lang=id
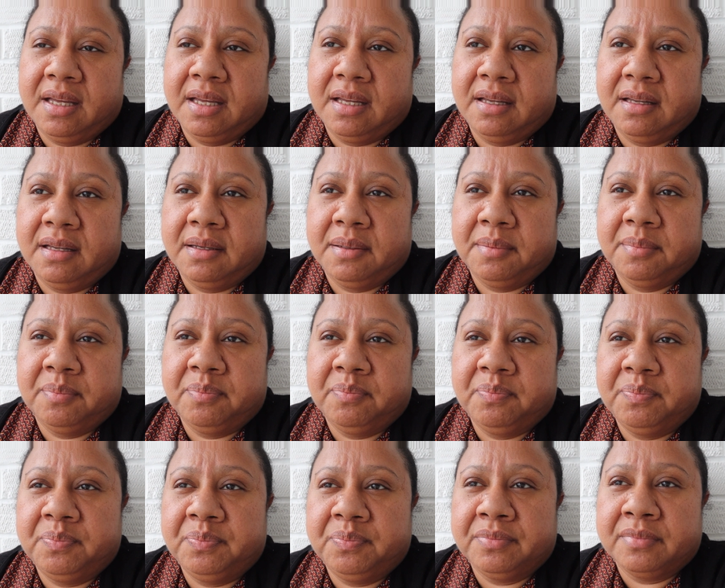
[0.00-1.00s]

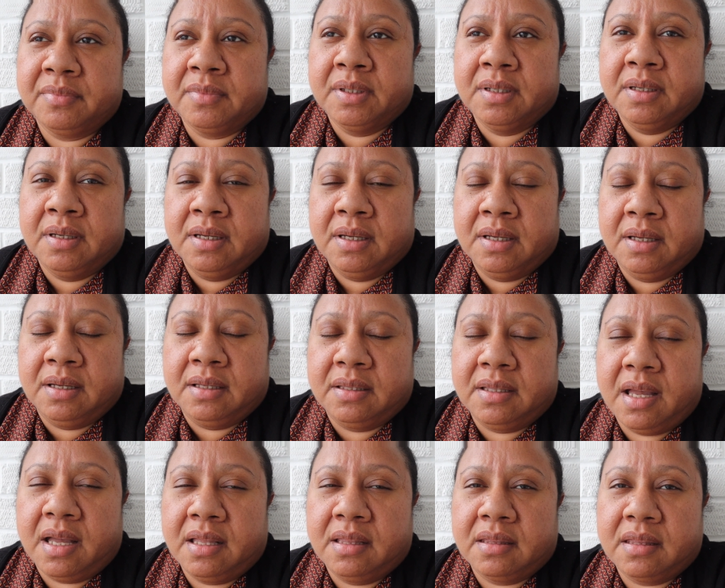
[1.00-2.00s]
Um,
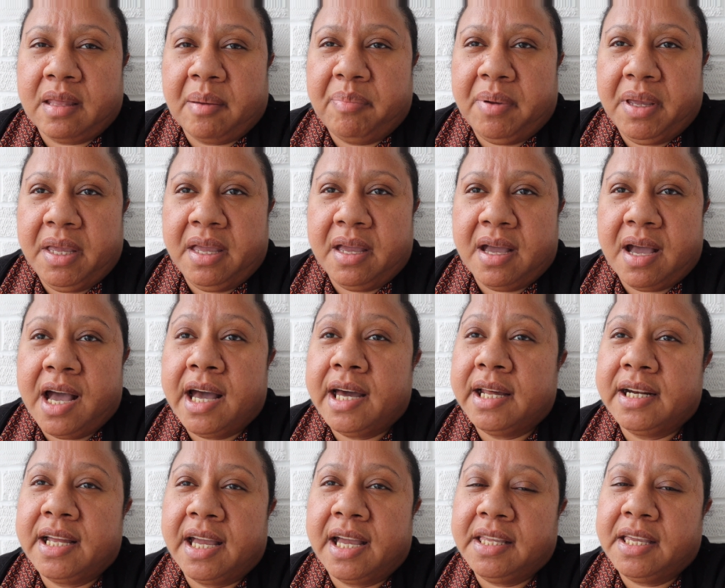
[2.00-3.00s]
dan, tapi
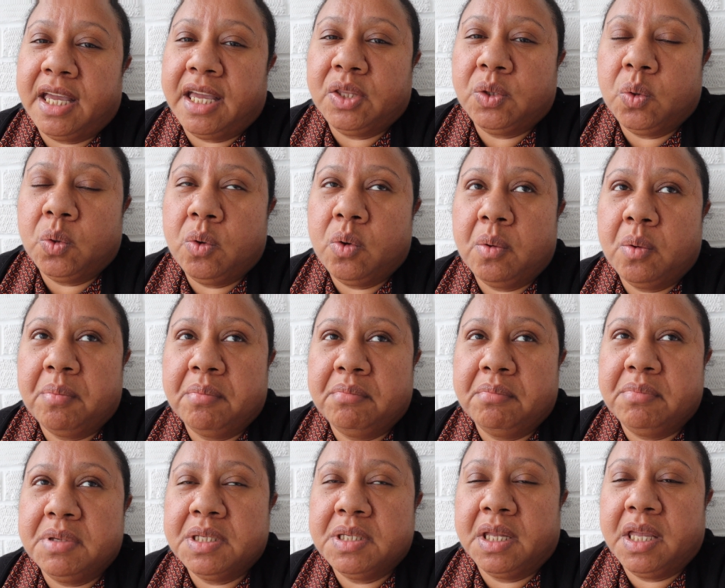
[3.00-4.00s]
harganya itu
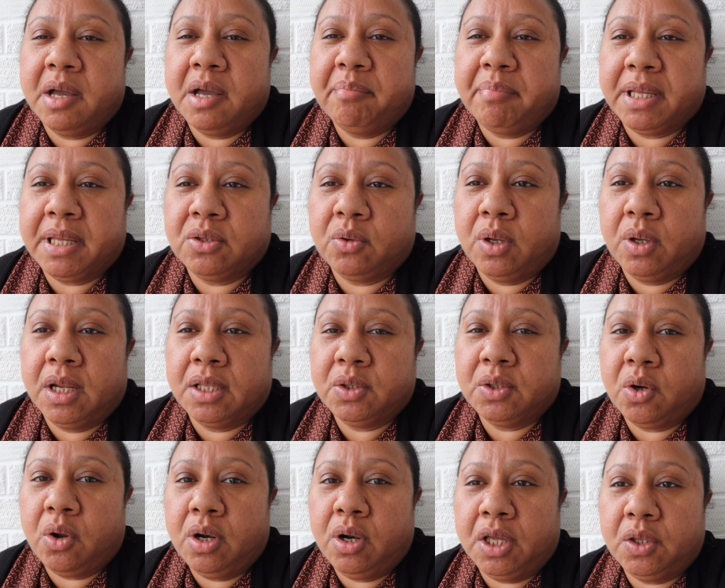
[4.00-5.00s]
misalnya 4 toilet
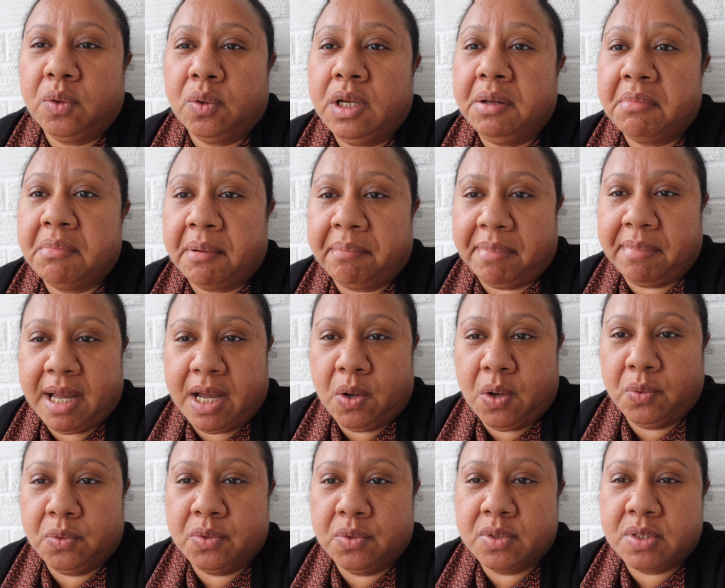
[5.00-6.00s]
roll itu 5
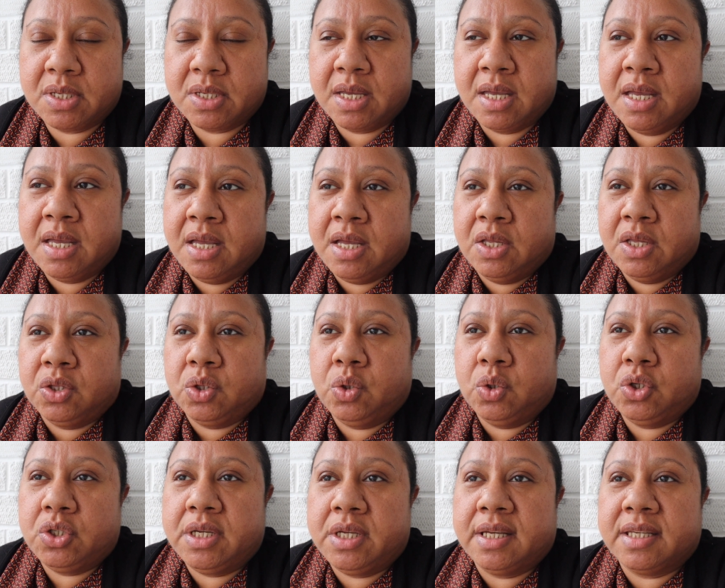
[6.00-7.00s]
pounds.
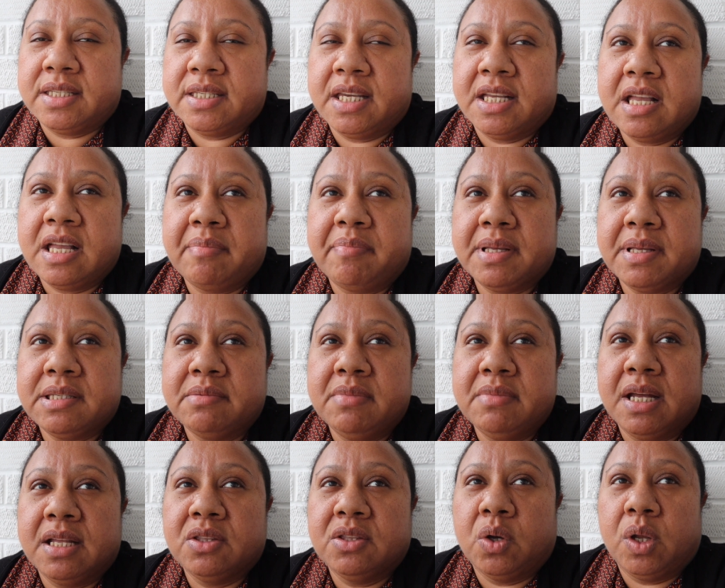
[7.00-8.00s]
Terus yang saya dapat
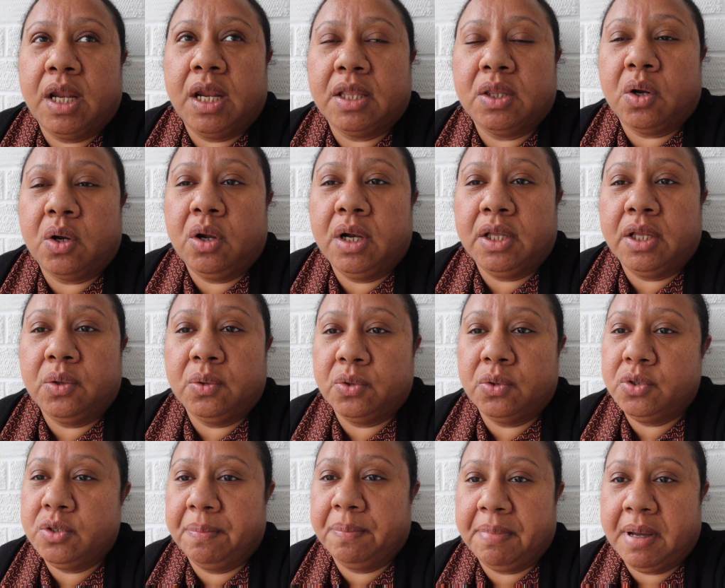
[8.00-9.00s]
9 toilet roll itu
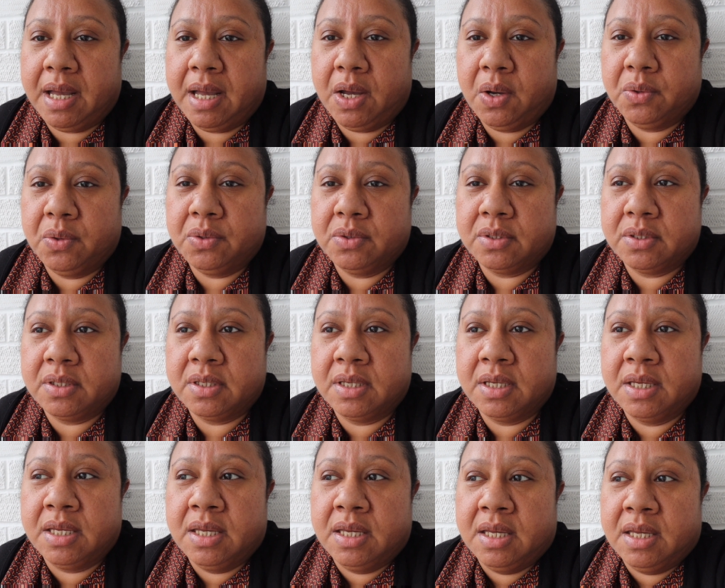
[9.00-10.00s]
7 pounds.
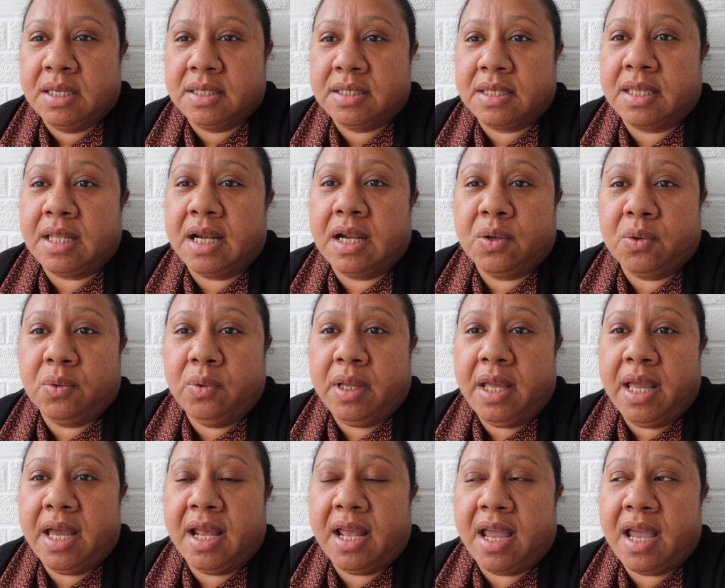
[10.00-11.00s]
Setelah
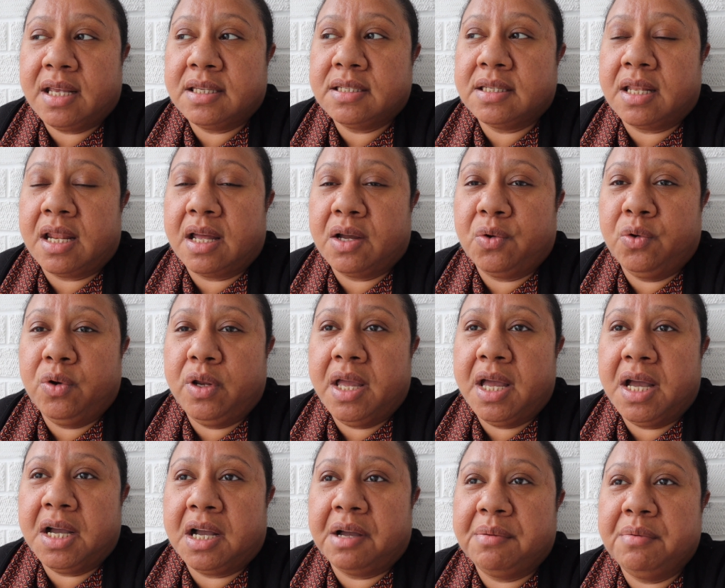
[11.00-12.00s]
kuliah ya, setelah
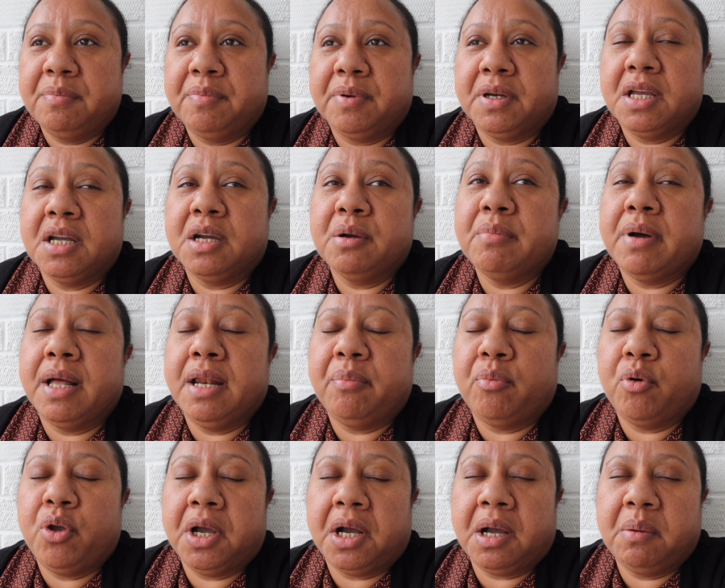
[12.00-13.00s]
kuliah kami pergi kembali.
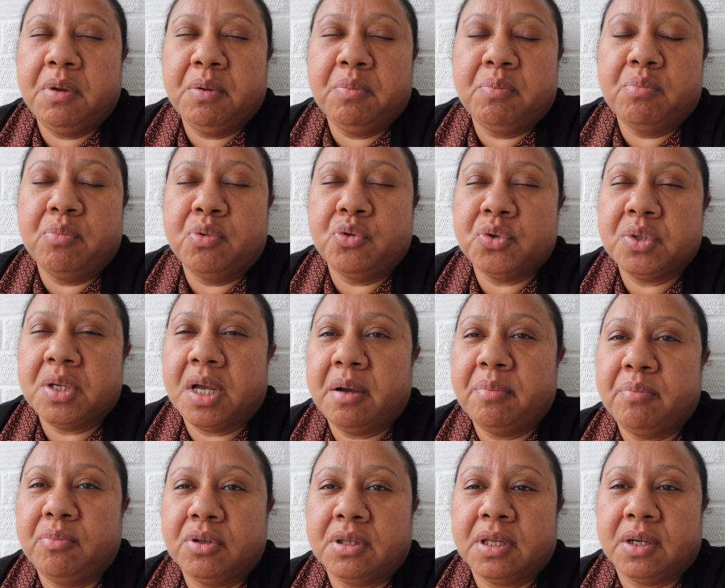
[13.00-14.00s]
Pokoknya kami
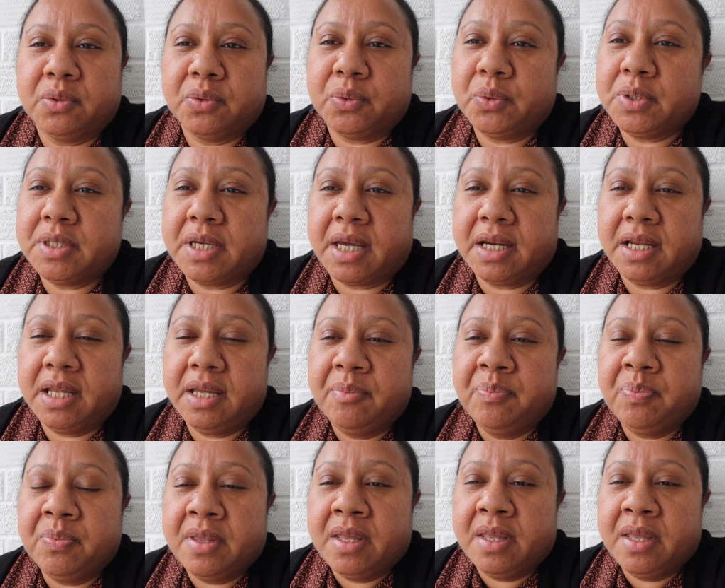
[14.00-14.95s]
berusaha putar untuk cari